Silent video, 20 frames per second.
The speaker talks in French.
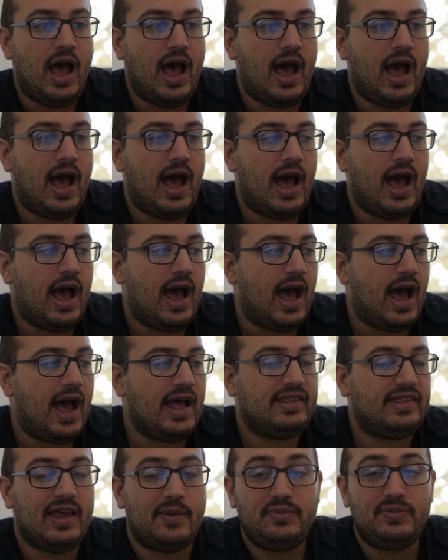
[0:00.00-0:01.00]
à
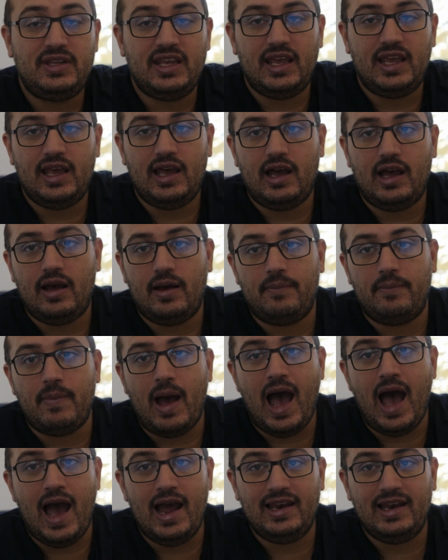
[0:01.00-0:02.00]
adapter euh,
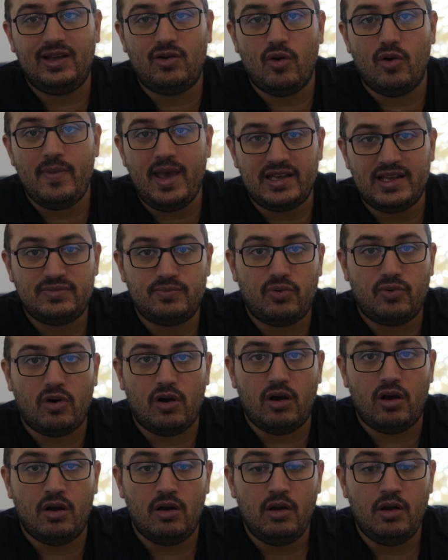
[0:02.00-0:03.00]
bah, à l'e-commerce
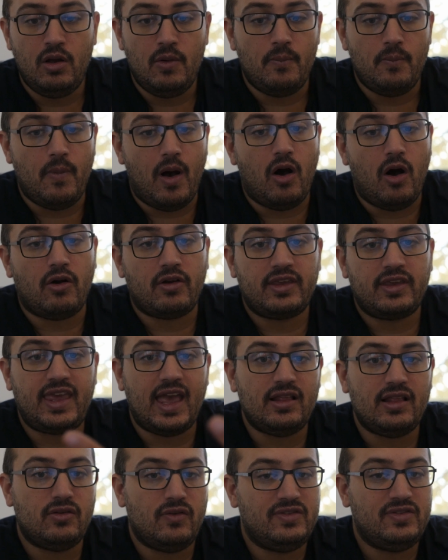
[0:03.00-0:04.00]
pour euh, bah, en
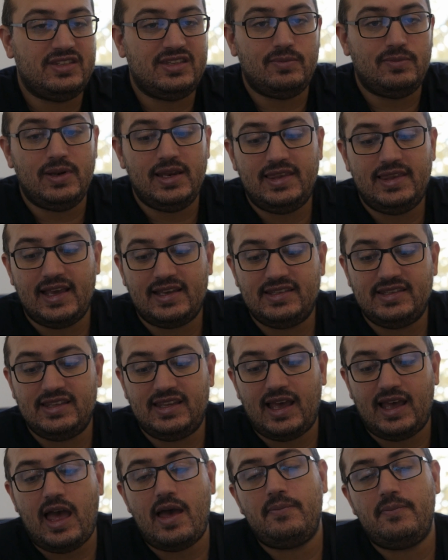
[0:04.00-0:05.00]
gain de visibilité, etc.
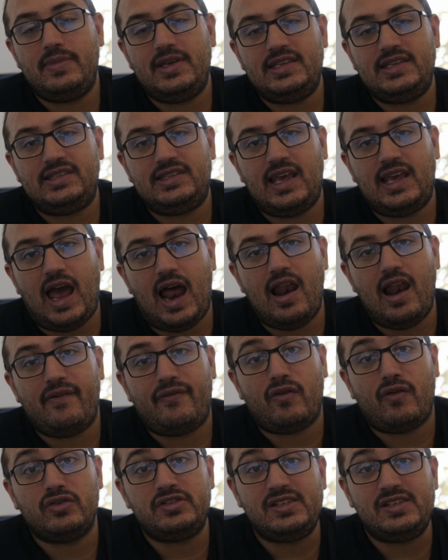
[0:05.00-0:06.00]
Mais c'est à la
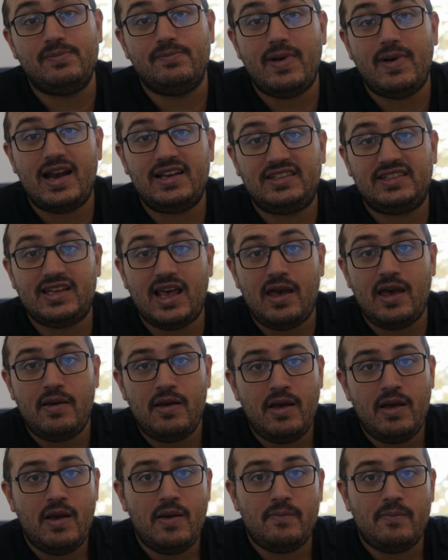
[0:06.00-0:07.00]
fois aussi malsain
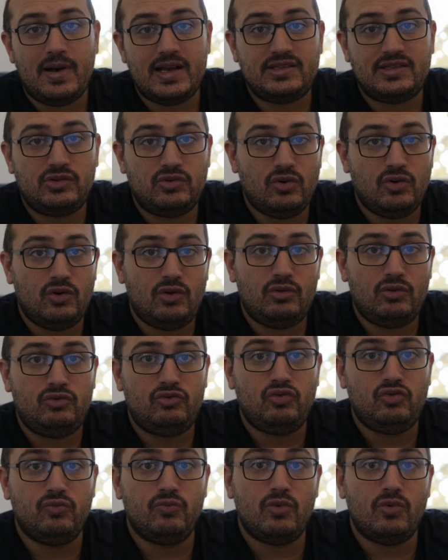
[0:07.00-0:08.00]
parce que
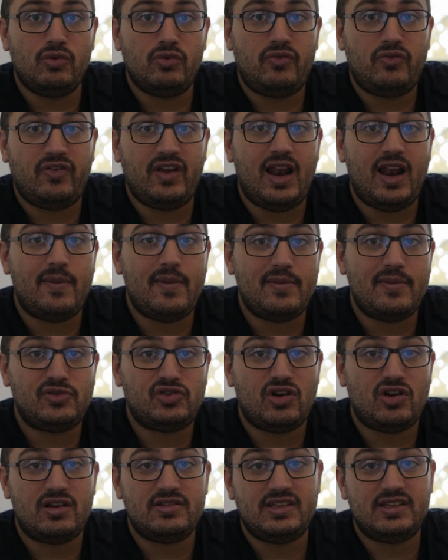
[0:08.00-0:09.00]
tout le monde fait la même
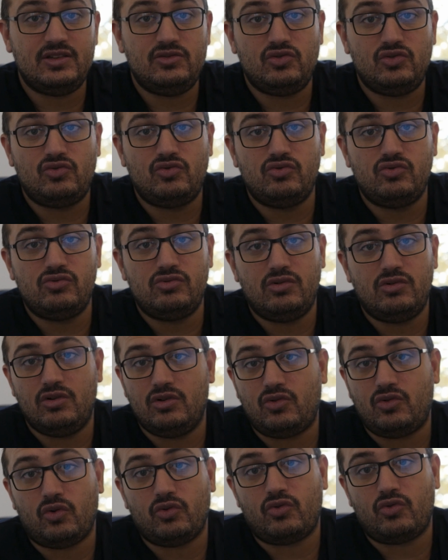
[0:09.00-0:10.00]
chose et du coup
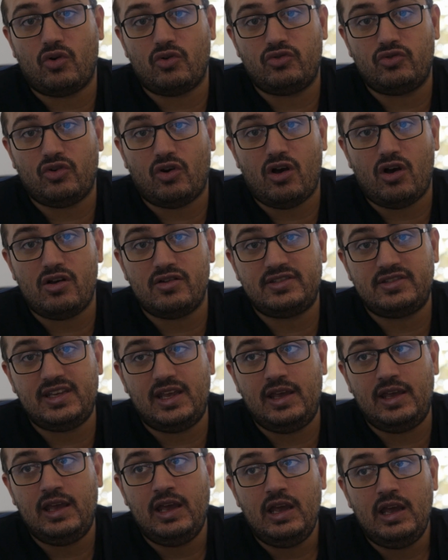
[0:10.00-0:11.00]
euh, trop de concurrence
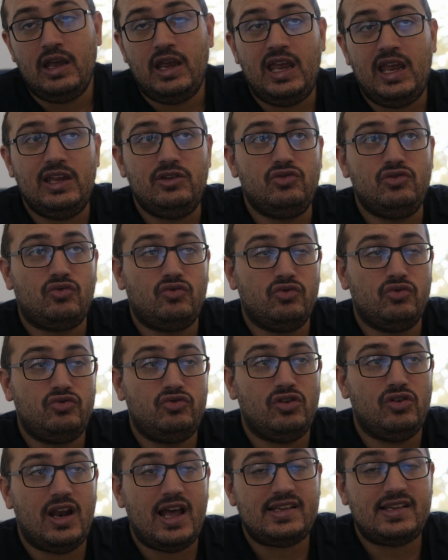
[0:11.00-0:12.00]
et, du coup
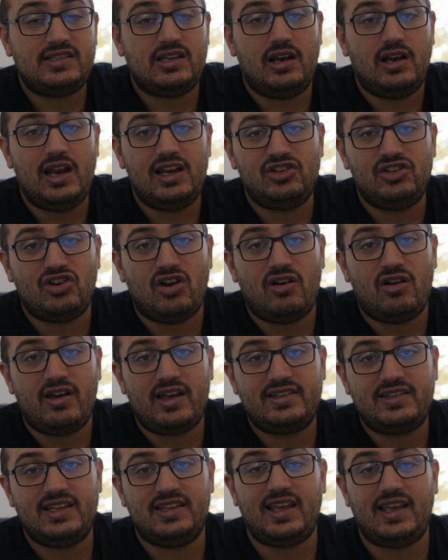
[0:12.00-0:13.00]
tu lasses les gens,
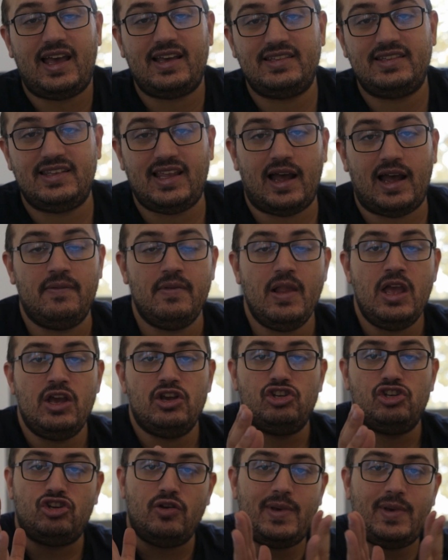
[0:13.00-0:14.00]
etc. etc.
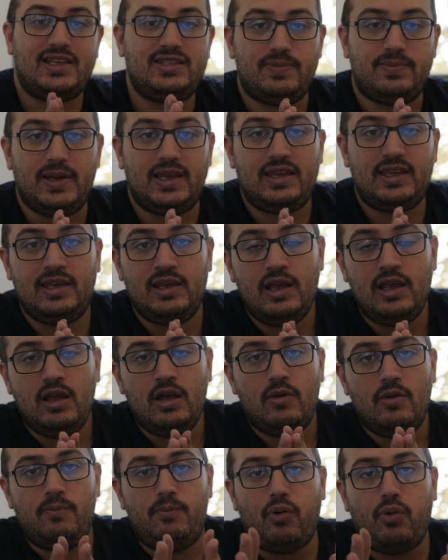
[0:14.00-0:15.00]
Je m'explique.
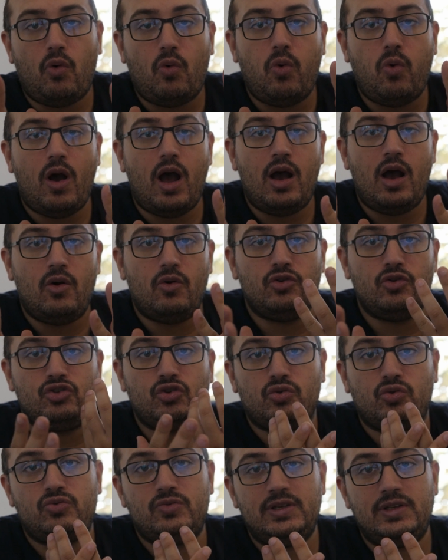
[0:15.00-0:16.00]
Pourquoi
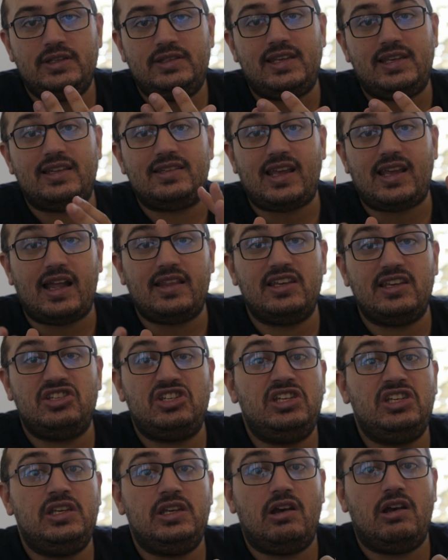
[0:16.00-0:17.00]
aujourd'hui cette
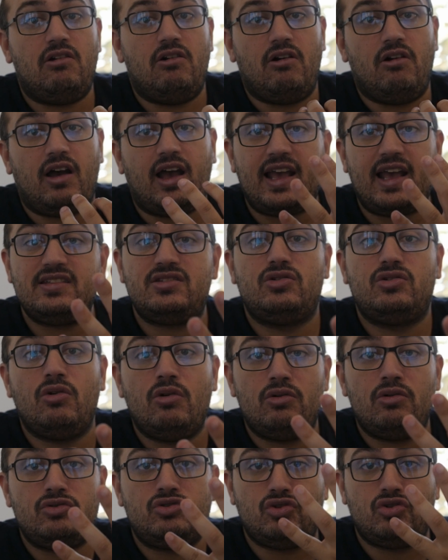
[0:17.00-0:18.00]
stratégie reste
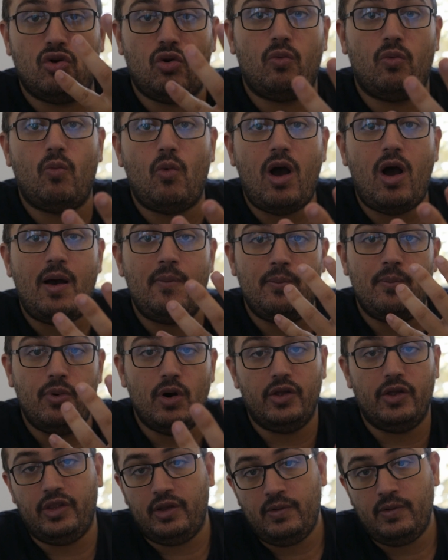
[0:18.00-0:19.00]
selon moi
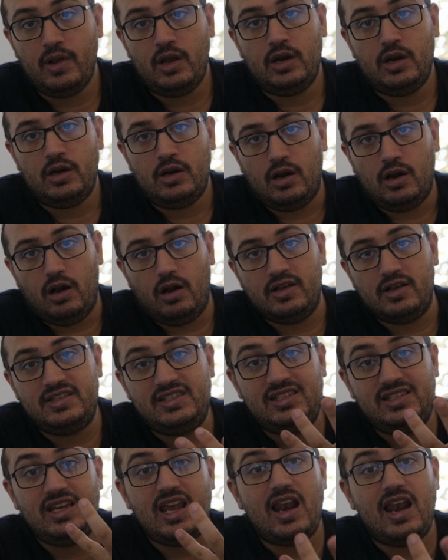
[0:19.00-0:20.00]
bonne
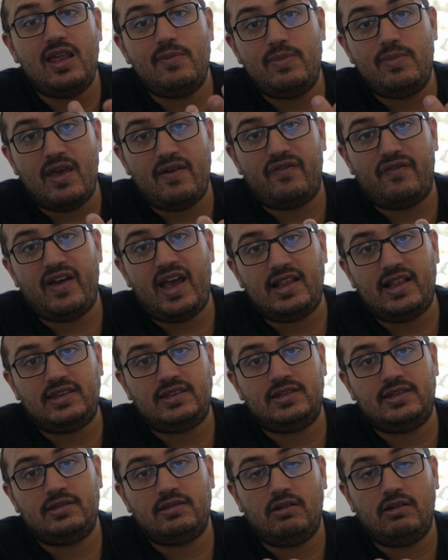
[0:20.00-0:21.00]
Si elle est bien
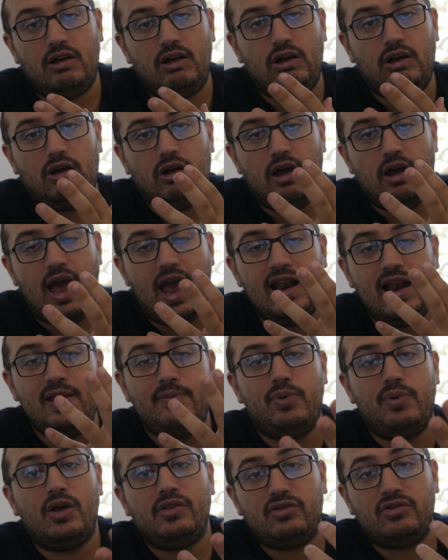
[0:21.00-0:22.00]
faite, elle est
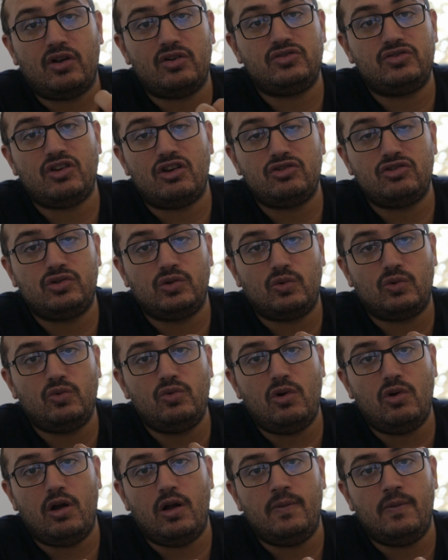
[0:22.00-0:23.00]
bonne dans le sens
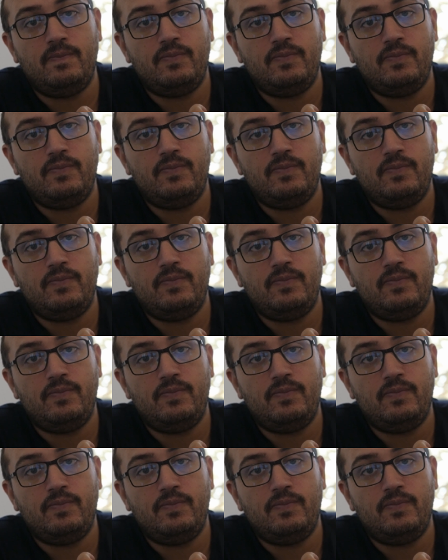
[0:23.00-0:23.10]
où